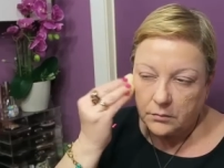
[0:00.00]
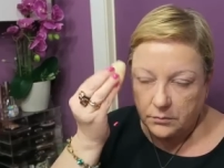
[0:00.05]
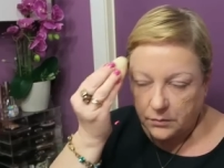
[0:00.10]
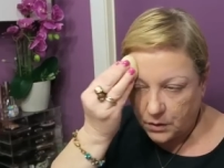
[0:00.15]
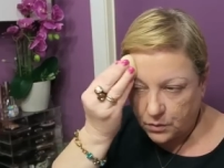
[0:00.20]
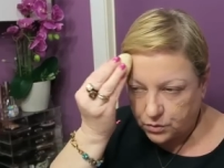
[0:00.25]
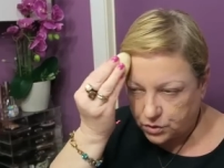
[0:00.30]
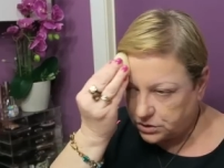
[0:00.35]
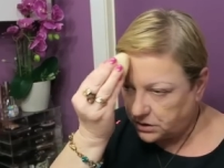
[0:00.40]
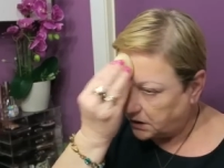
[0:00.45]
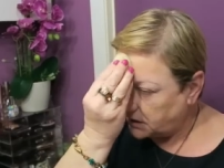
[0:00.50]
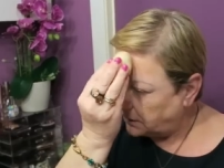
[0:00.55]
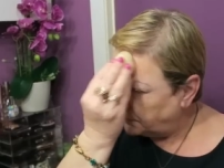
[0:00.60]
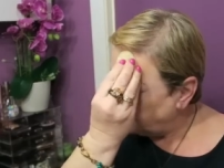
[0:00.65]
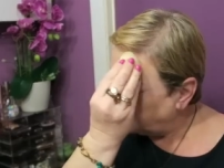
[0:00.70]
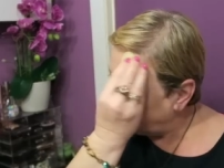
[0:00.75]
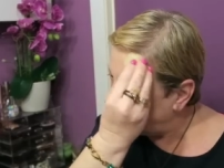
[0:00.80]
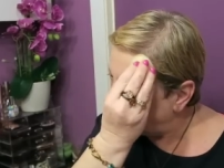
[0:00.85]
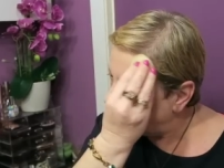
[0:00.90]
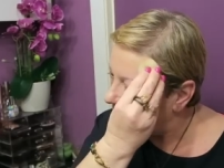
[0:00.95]
me gusta que
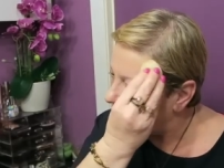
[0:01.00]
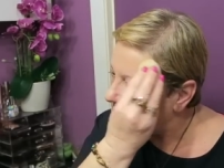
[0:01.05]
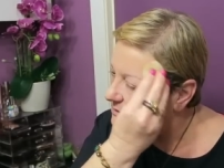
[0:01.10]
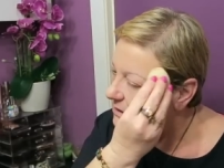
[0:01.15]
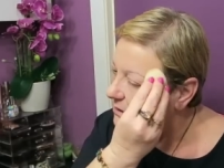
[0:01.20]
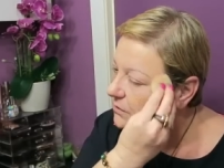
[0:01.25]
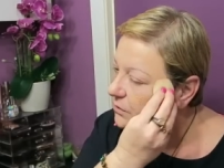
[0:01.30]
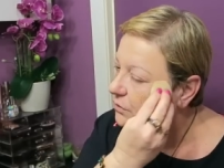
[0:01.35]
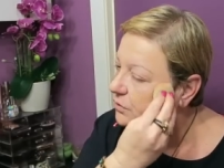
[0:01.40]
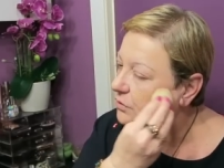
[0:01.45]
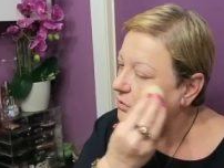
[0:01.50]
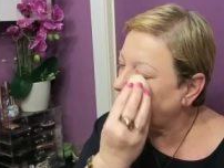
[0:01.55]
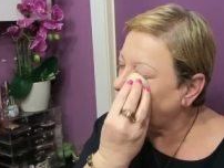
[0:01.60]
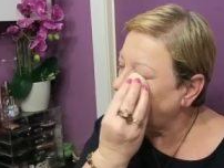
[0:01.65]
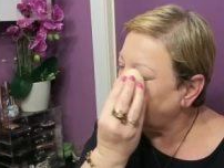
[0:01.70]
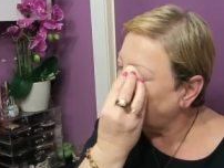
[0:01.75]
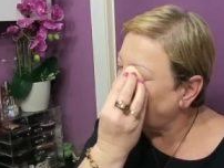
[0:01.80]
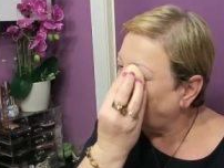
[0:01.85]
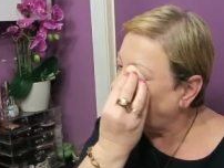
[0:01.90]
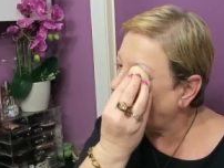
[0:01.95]
me dé este
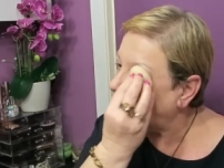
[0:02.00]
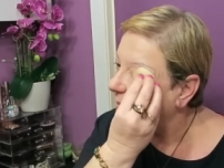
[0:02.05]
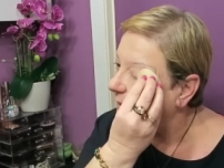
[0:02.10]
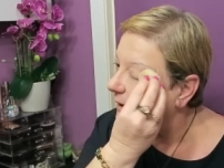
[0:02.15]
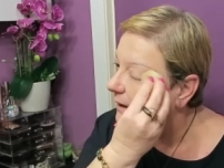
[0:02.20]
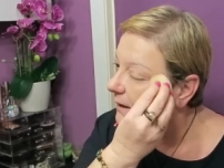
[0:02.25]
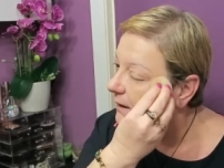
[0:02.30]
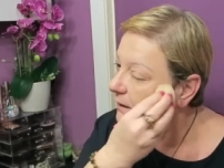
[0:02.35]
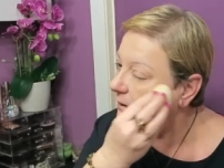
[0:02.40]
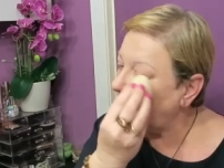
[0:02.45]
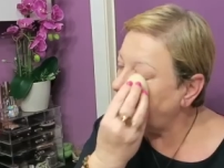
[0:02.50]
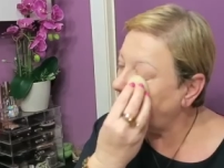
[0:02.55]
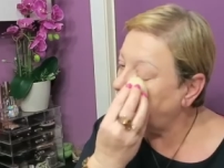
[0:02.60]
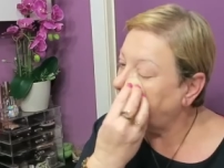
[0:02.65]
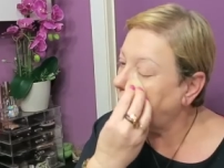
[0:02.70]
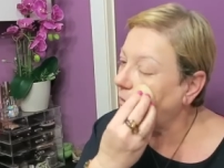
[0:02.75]
colorcito a la piel